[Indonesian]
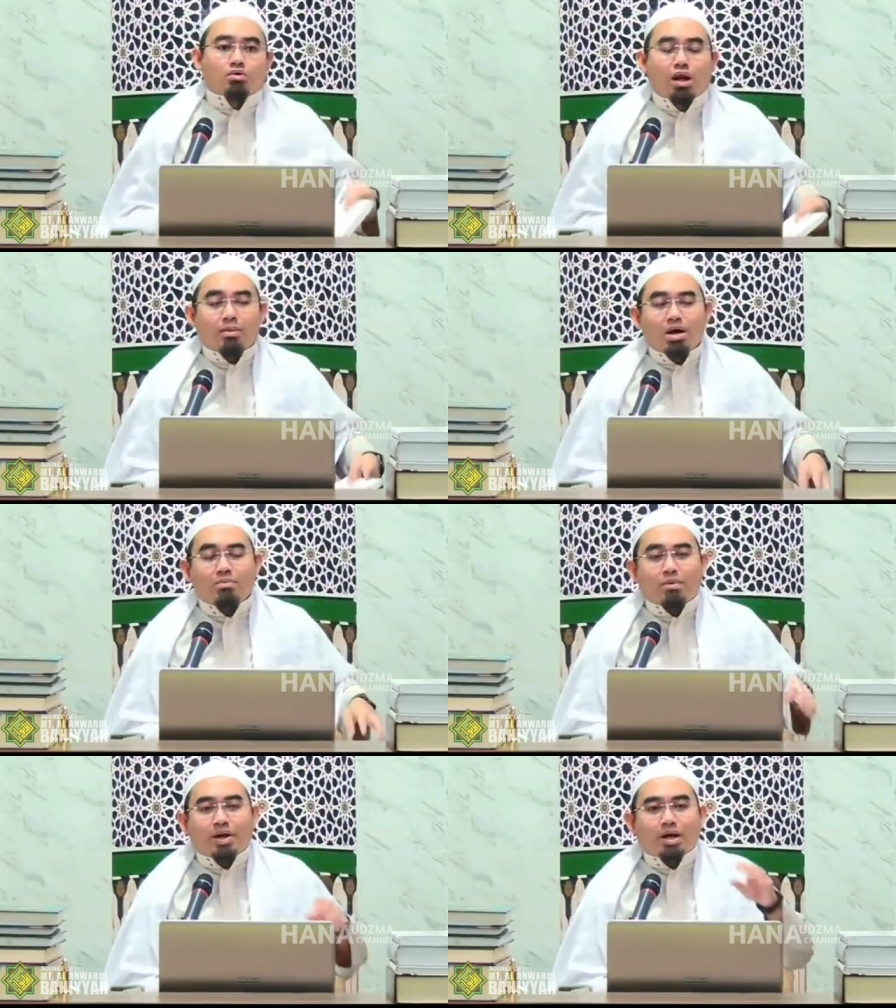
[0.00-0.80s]
ulama
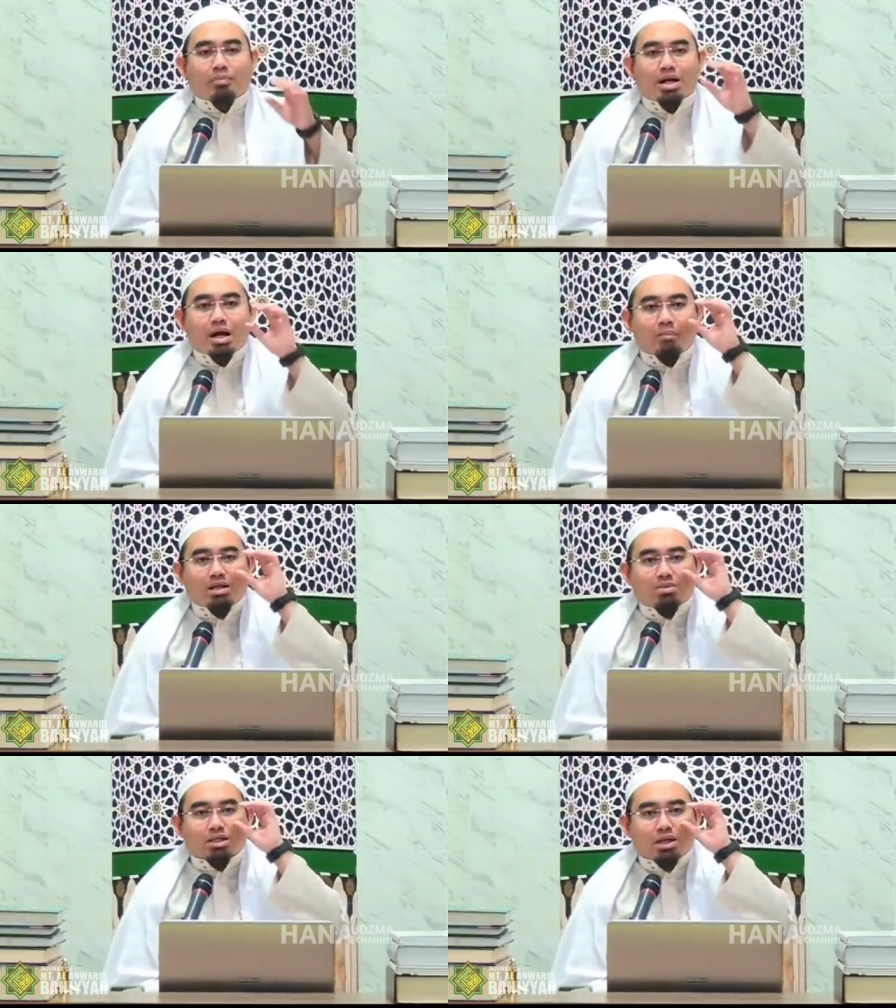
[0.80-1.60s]
berbeda
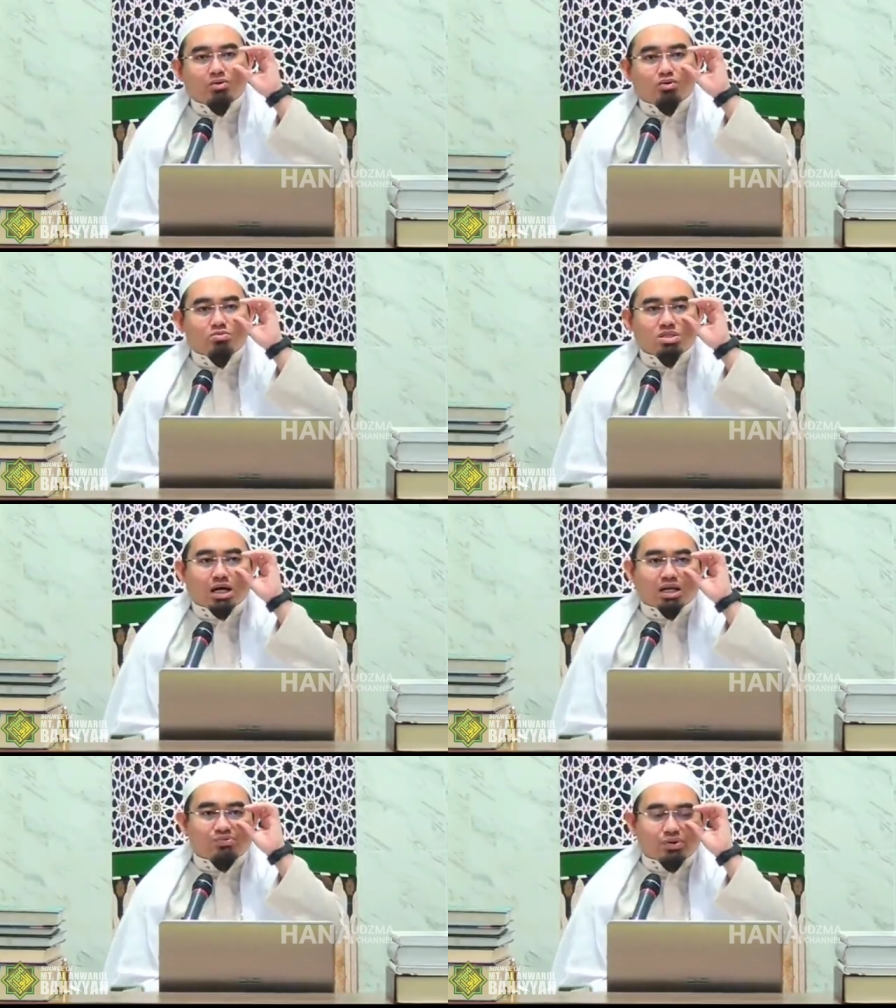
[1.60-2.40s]
pendapat masalah hukum
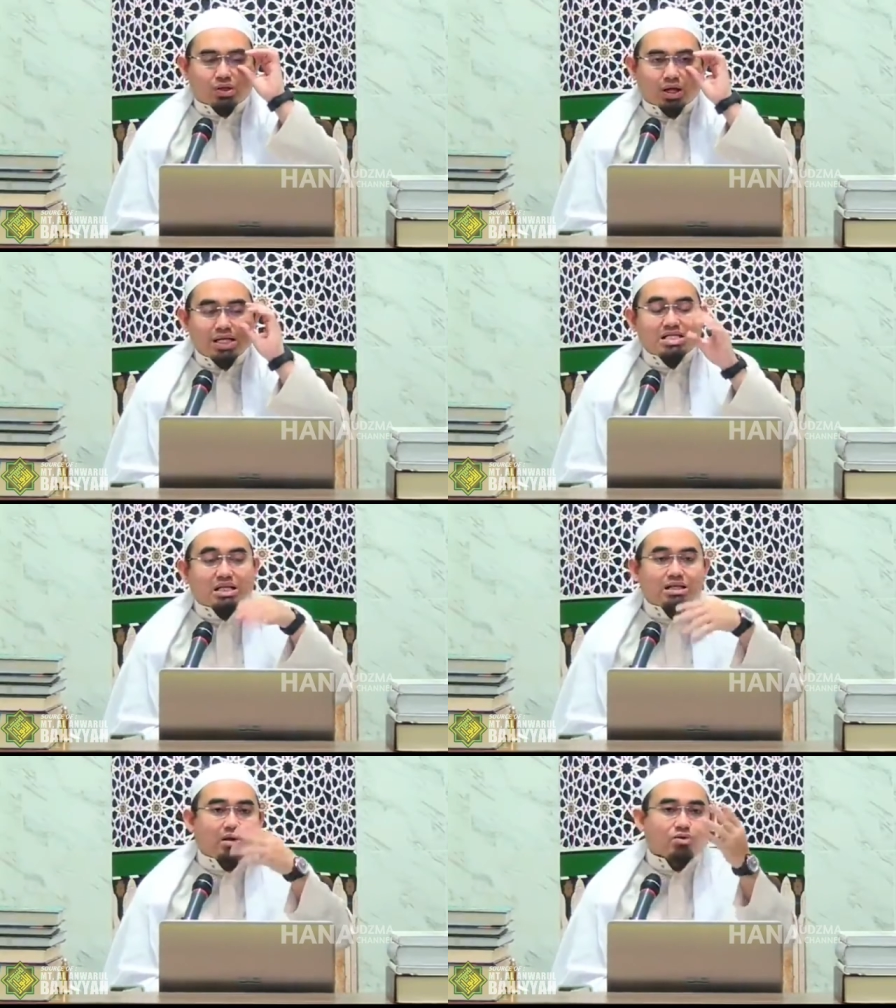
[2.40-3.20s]
zakat fitrah ini
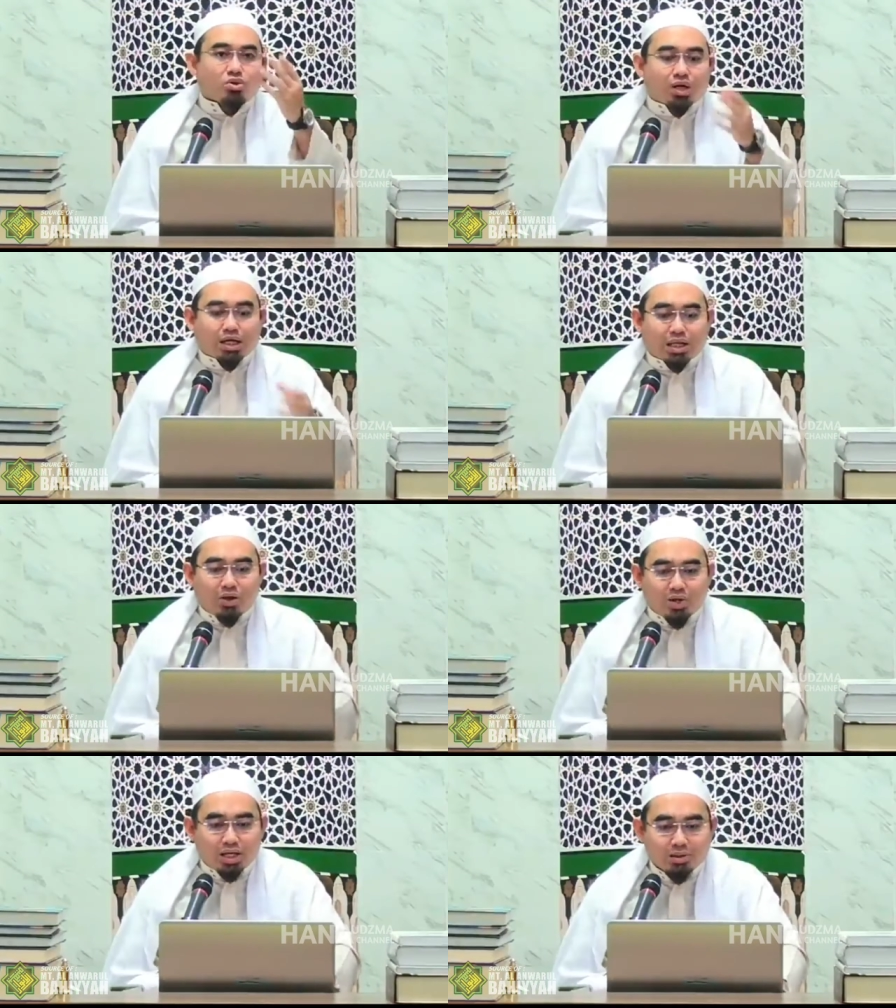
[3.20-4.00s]
sekedar untuk
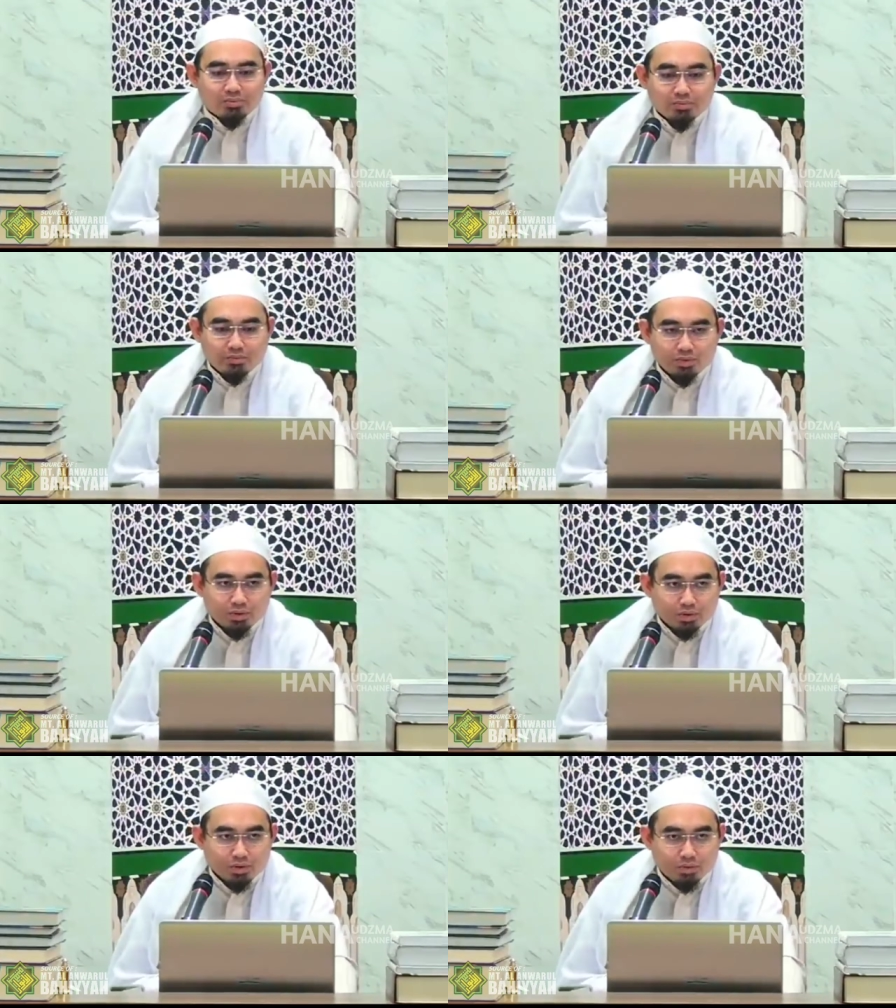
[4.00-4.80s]
diketahui lah
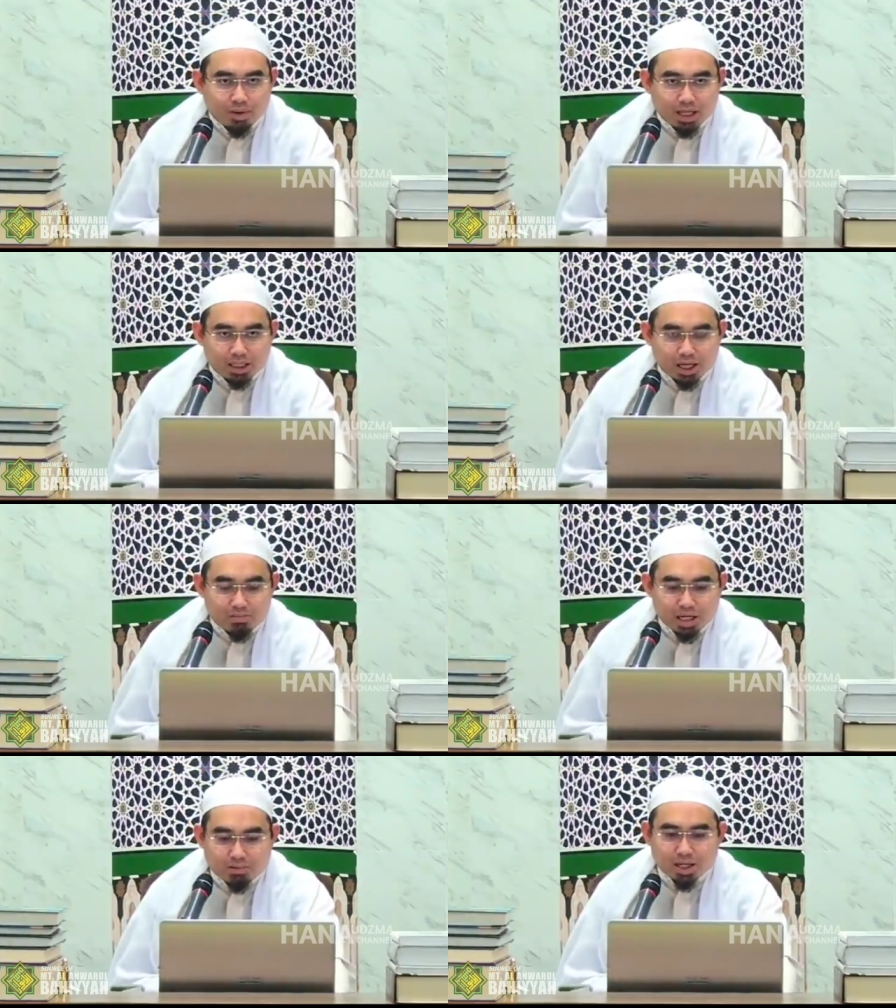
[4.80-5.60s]
perhatikan
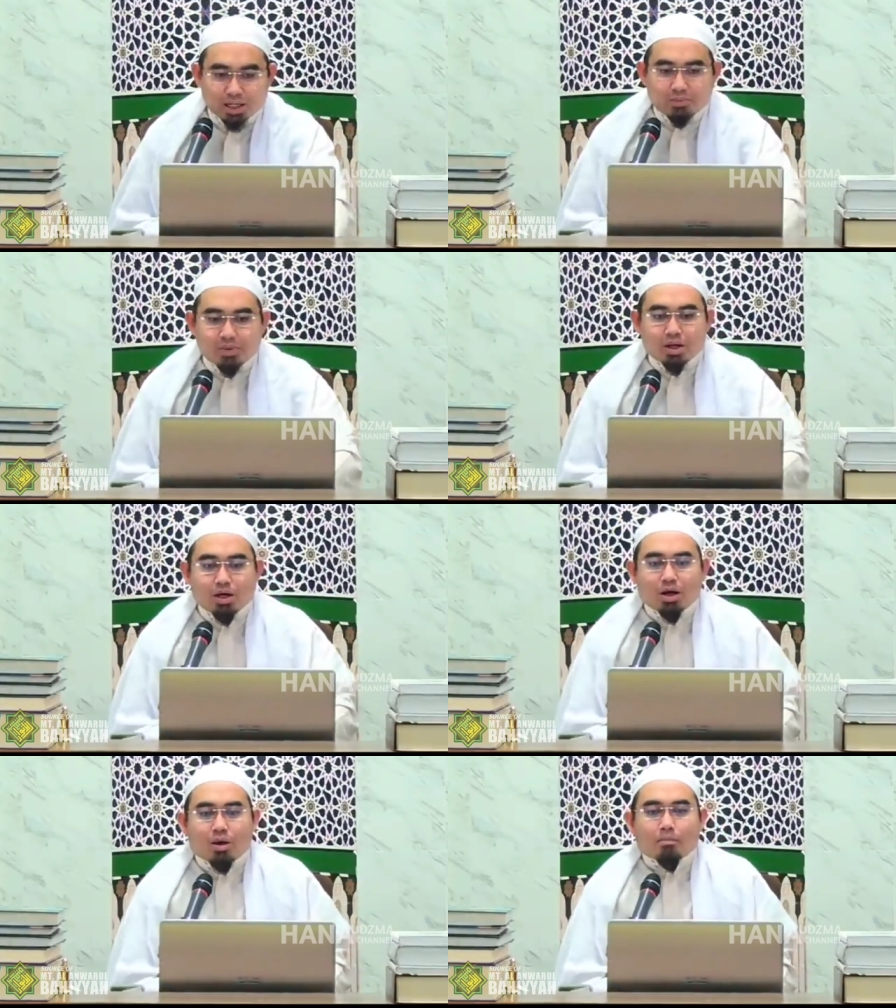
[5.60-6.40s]
baik-baik
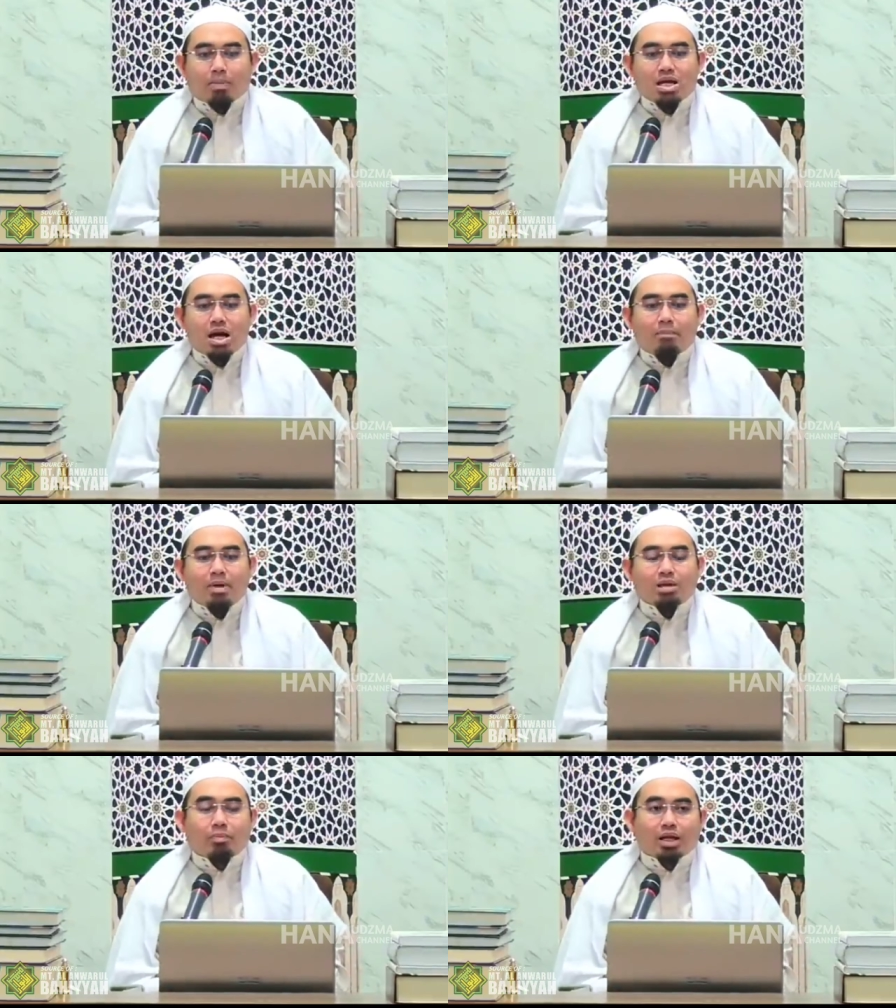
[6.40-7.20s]

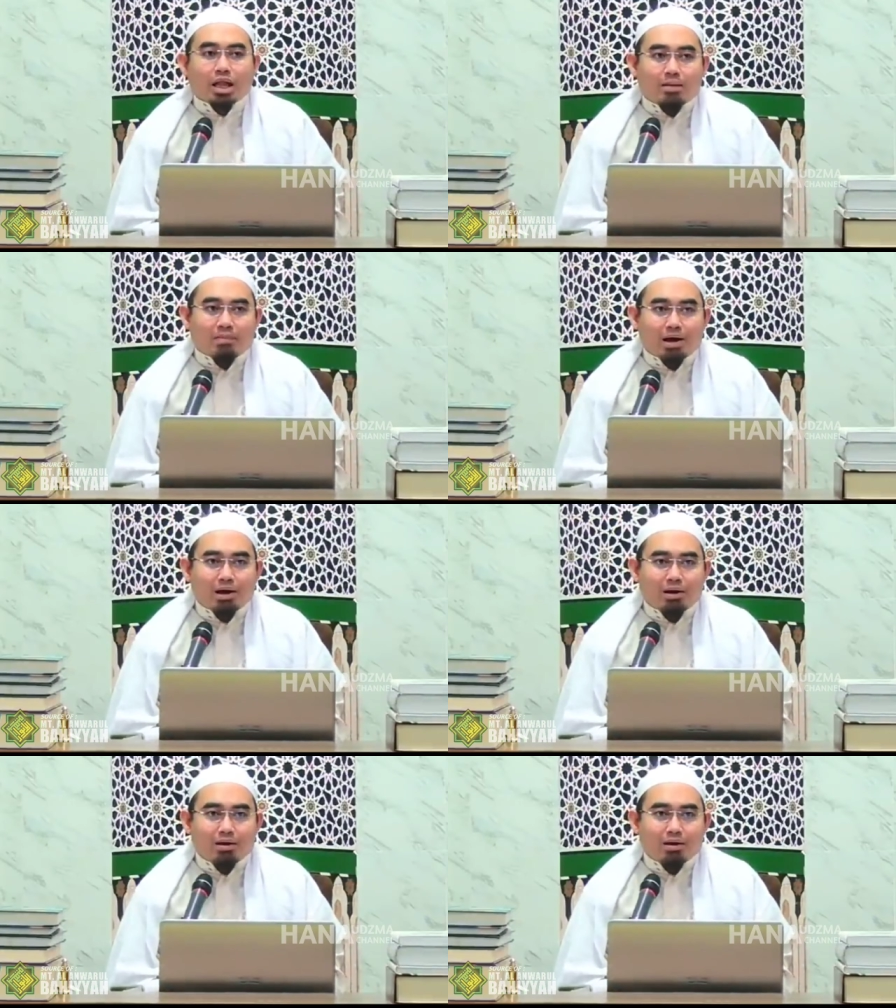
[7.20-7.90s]
pendapat pertama